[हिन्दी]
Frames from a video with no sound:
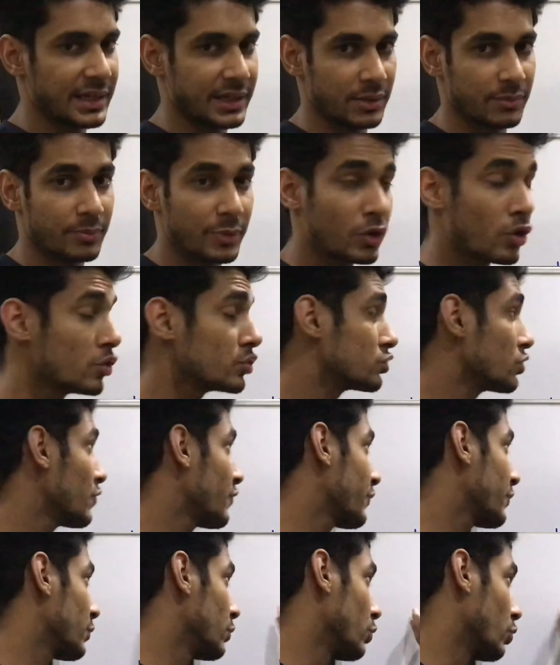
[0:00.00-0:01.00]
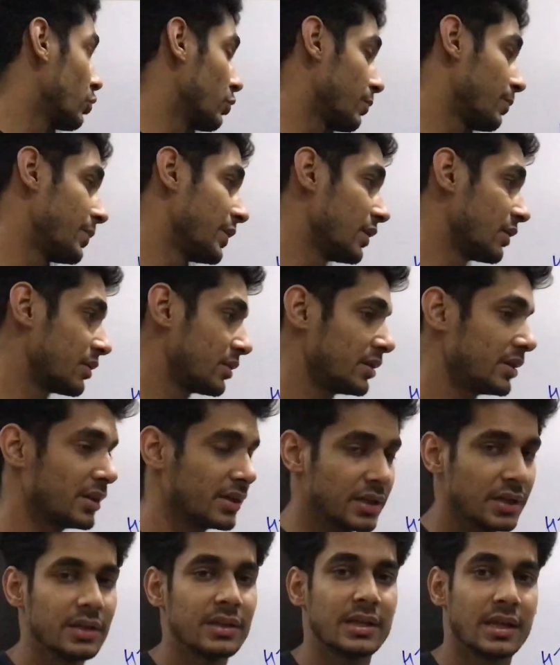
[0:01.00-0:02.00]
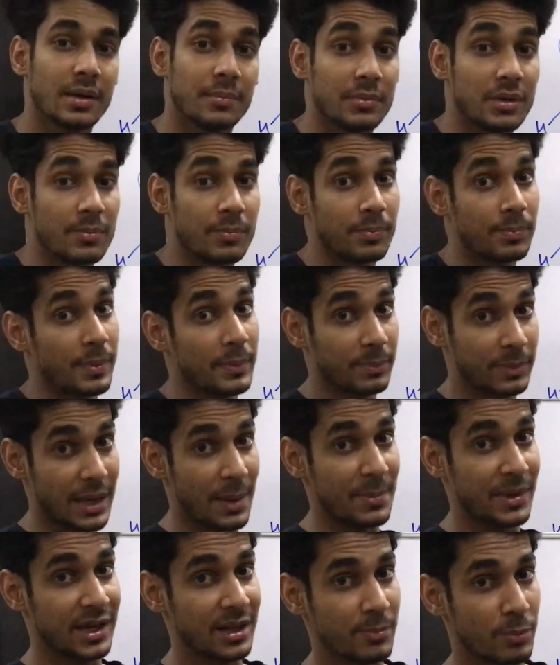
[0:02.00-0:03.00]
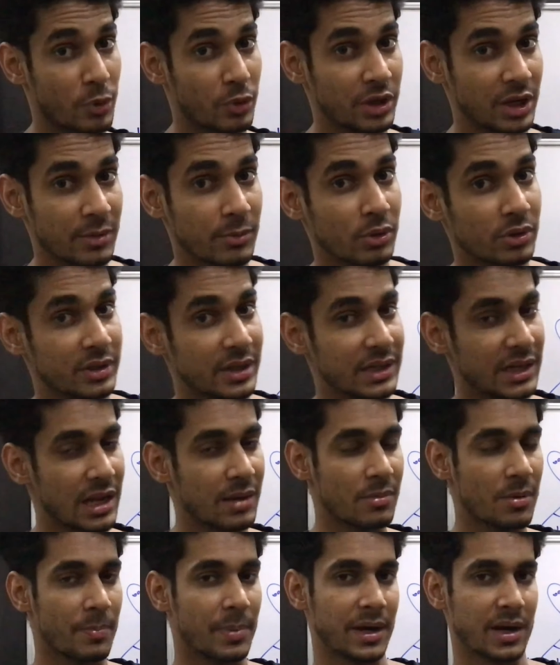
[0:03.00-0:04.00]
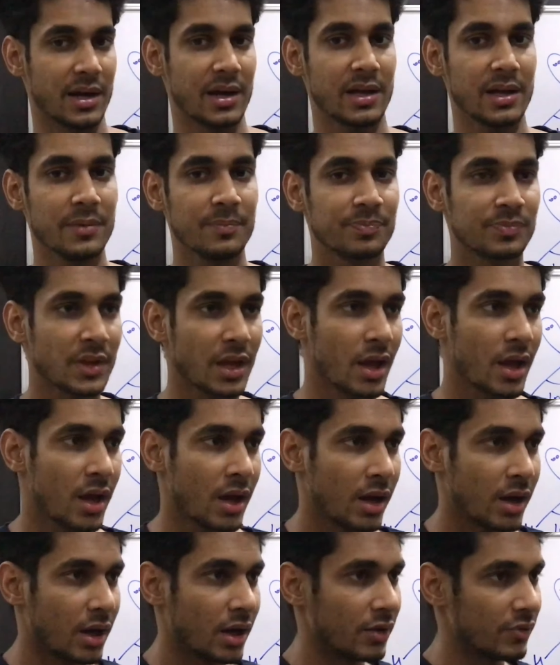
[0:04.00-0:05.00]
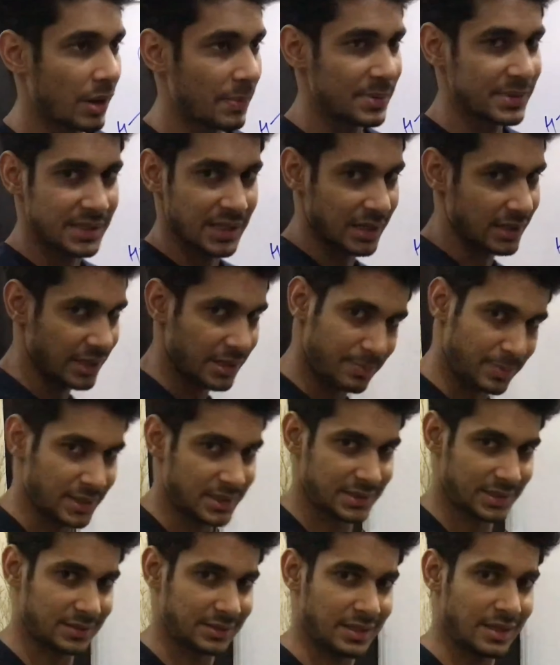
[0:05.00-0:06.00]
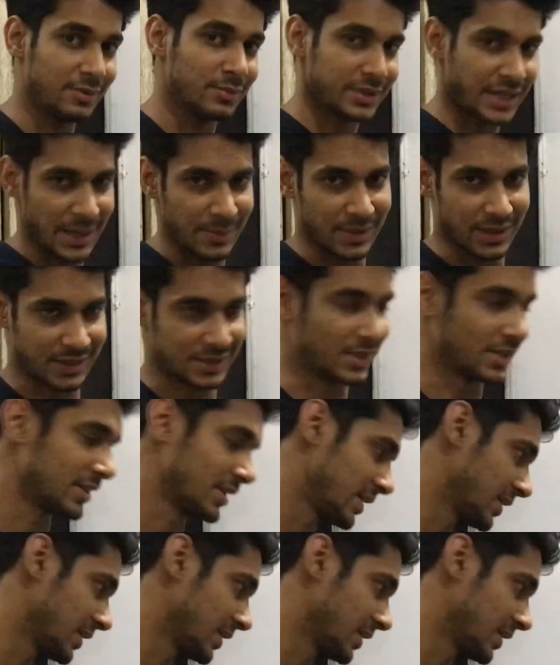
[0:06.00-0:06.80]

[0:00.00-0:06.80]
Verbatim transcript: है बिकॉज ऑफ लोन पेयर ठीक है ये हमने केमिकल बॉन्डिंग और डिटेल में पढ़ा है वापस यहाँ नहीं पढ़ सकते हैं टाइम लग जाता